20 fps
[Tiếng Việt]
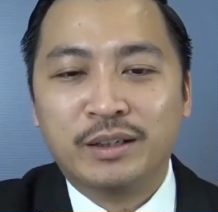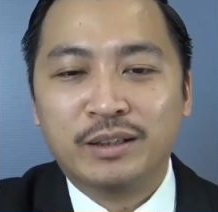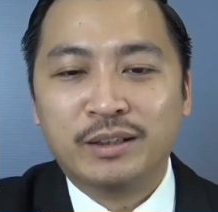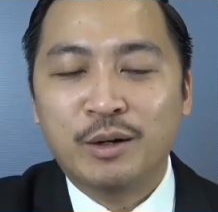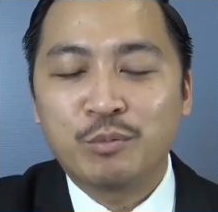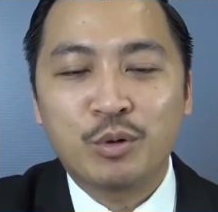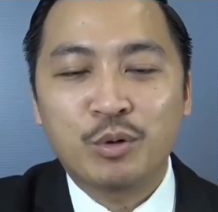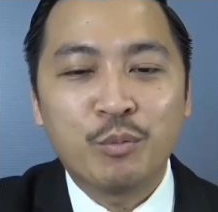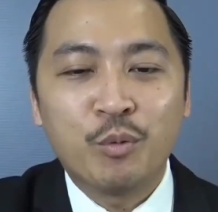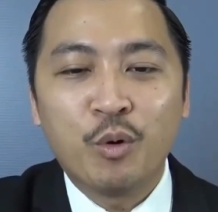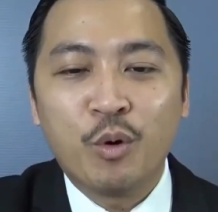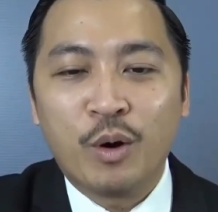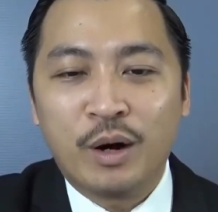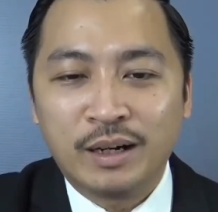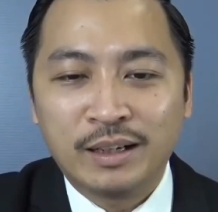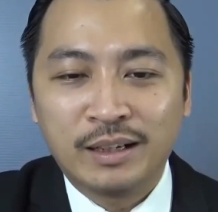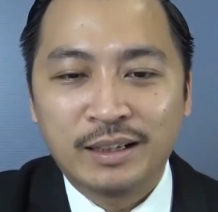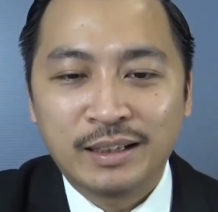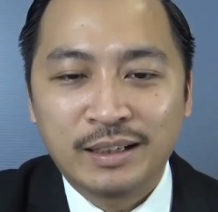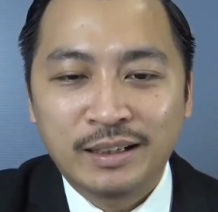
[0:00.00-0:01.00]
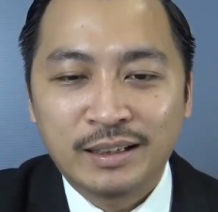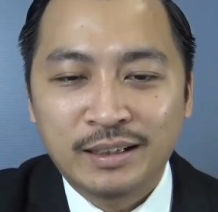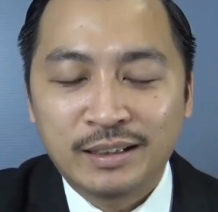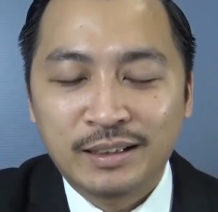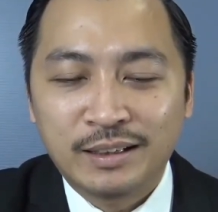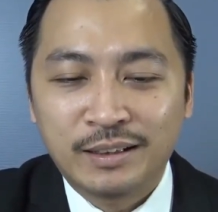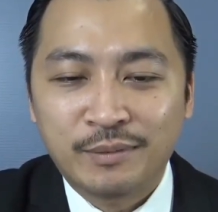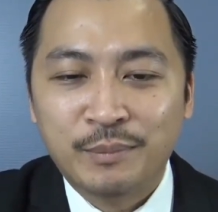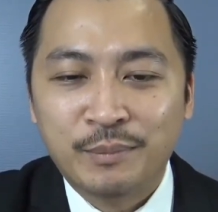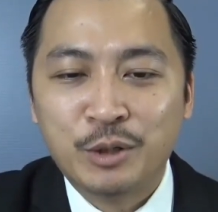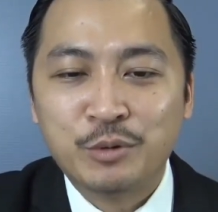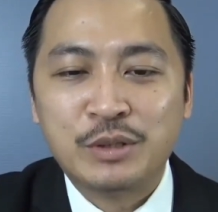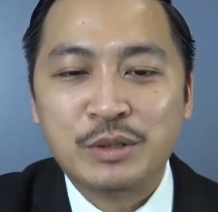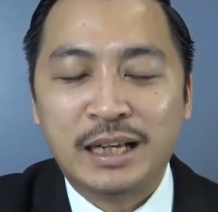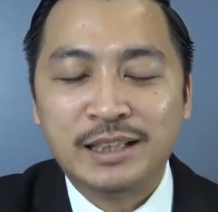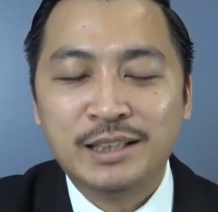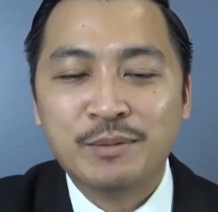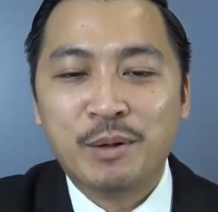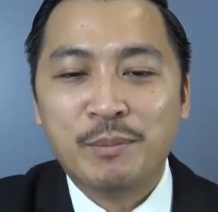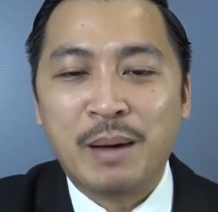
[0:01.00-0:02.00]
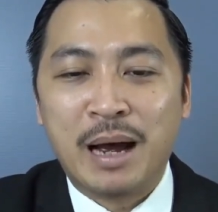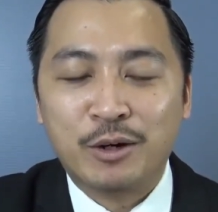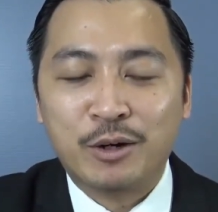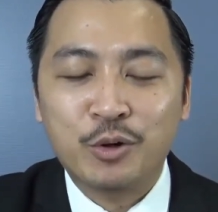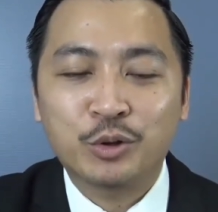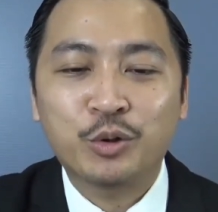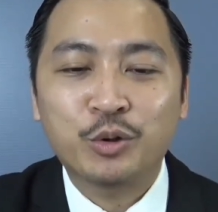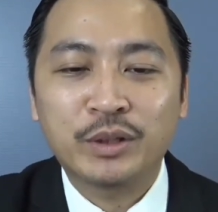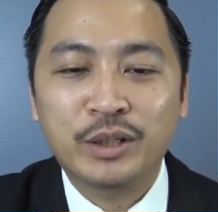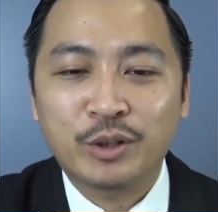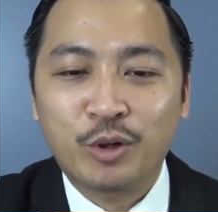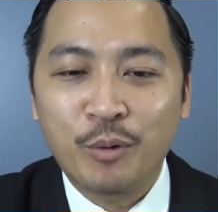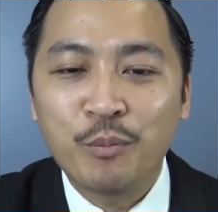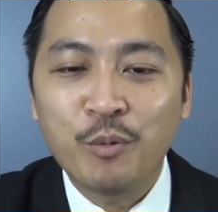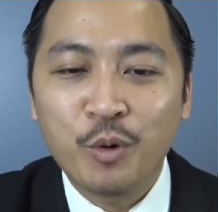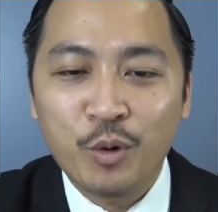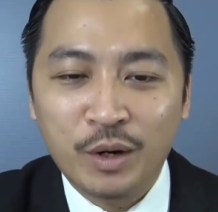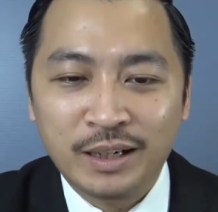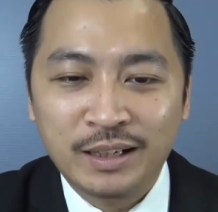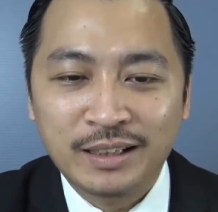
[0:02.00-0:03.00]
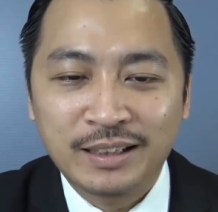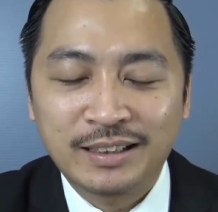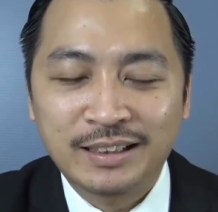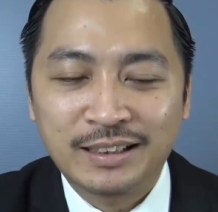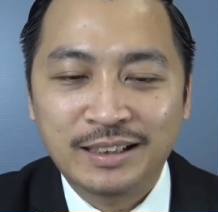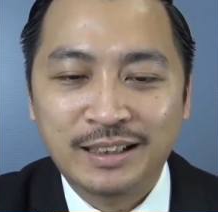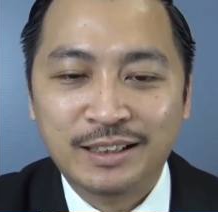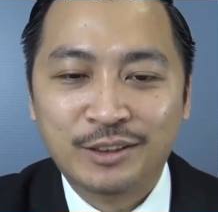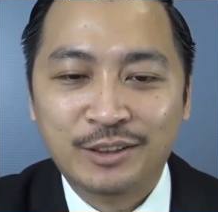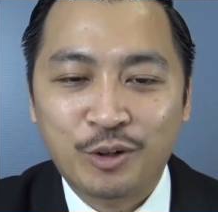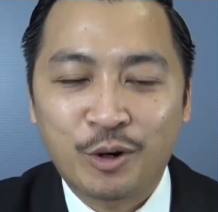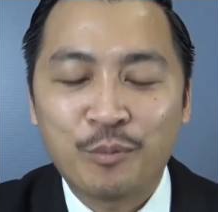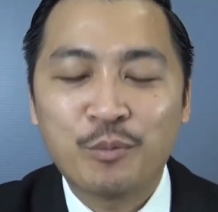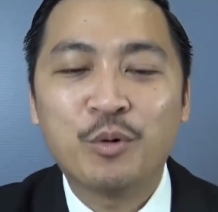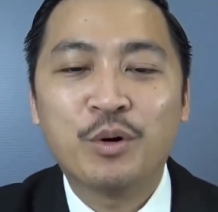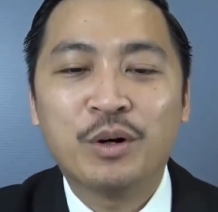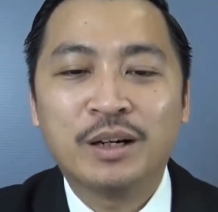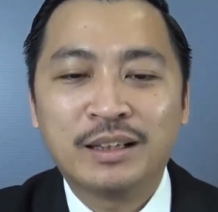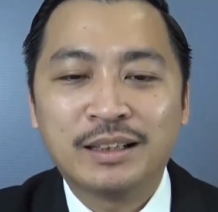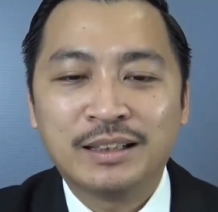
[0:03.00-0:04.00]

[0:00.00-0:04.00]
không có mua bất động sản nhưng mà bà cô tôi thì có mua đấy, có mua